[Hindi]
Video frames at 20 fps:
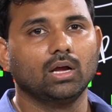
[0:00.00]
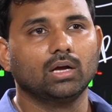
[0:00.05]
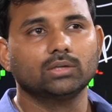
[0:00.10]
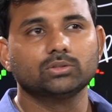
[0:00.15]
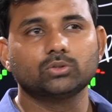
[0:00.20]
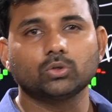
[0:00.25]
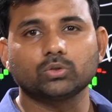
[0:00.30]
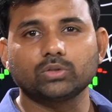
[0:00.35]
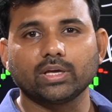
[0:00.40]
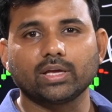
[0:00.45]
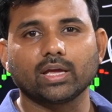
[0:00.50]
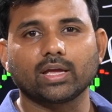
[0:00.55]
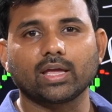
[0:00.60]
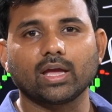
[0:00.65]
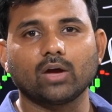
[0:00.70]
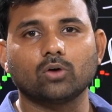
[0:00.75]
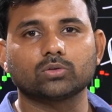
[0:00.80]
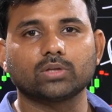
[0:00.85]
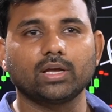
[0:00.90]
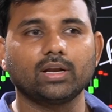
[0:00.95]
तो देखिए क्या
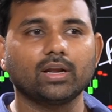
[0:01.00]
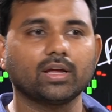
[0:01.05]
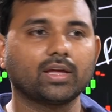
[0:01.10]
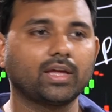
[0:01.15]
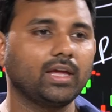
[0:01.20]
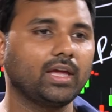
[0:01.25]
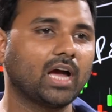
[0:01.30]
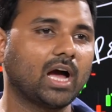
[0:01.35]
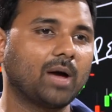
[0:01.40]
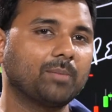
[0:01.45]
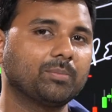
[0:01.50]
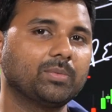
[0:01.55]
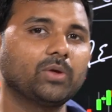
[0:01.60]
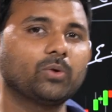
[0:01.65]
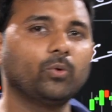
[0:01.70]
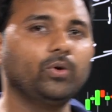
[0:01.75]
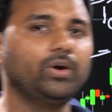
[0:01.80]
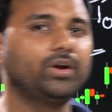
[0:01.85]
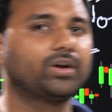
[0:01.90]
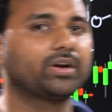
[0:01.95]
होता है ना कि आपने
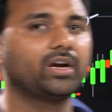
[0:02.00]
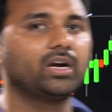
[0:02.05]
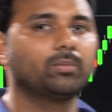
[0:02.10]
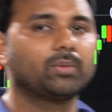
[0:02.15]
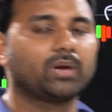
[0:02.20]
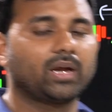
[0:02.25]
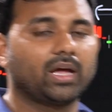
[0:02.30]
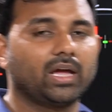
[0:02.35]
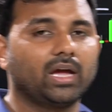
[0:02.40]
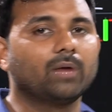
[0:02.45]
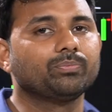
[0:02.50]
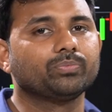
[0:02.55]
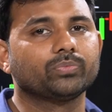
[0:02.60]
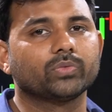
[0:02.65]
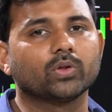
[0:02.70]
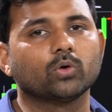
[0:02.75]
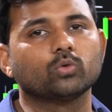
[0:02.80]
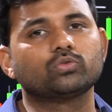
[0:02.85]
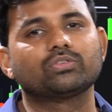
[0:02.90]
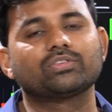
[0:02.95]
कोई ट्रेड बनाया
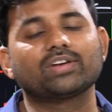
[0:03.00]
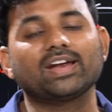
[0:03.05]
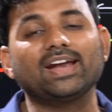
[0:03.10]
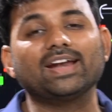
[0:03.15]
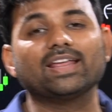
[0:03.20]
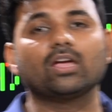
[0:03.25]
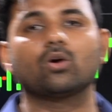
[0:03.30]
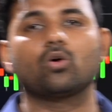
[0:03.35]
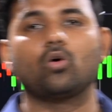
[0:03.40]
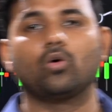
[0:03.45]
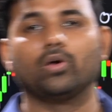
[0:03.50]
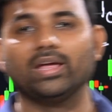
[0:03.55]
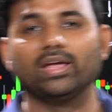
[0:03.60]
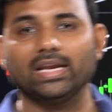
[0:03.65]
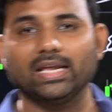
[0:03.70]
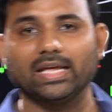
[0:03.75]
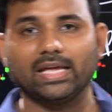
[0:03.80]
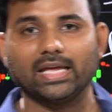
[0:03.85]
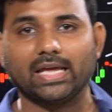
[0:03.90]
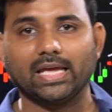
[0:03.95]
उस ट्रेड के
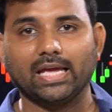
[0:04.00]
अकॉर्डिंगली